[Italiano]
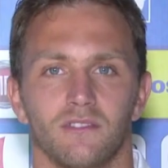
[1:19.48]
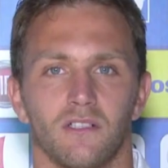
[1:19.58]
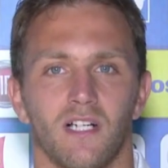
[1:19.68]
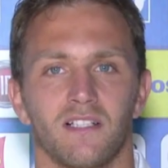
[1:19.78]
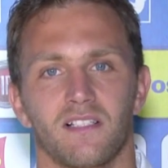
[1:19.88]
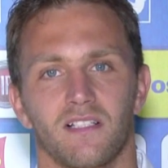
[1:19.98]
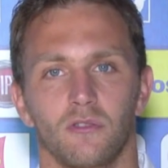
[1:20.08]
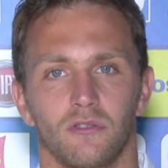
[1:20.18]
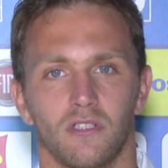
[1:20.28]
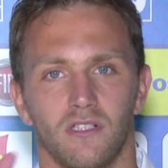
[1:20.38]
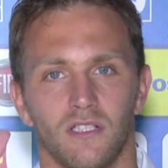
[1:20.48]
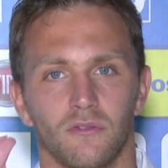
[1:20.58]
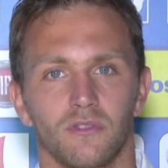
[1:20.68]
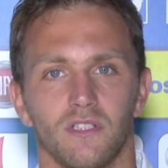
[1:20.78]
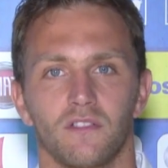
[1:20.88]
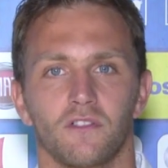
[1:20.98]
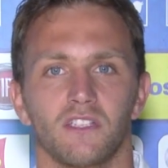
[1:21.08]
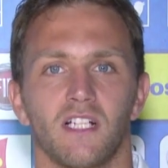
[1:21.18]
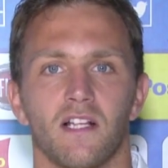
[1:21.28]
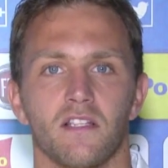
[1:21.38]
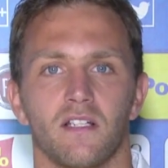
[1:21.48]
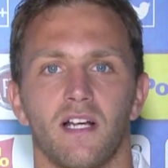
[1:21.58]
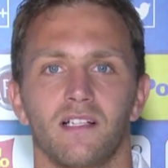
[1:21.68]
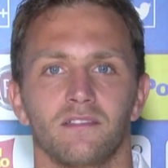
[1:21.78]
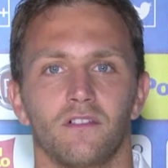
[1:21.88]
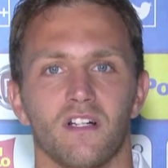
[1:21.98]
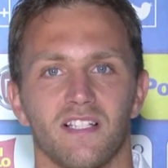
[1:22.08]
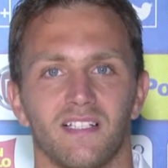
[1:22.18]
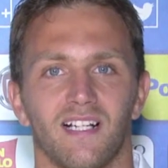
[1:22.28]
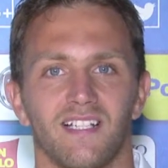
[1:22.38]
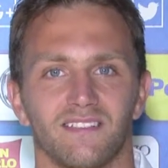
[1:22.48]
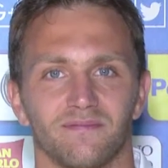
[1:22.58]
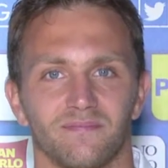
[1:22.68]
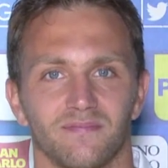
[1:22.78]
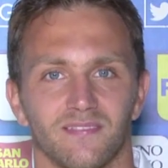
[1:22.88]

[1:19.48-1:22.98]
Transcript: Un grande saluto a tutti i tifosi della Nazionale, Forza Italia!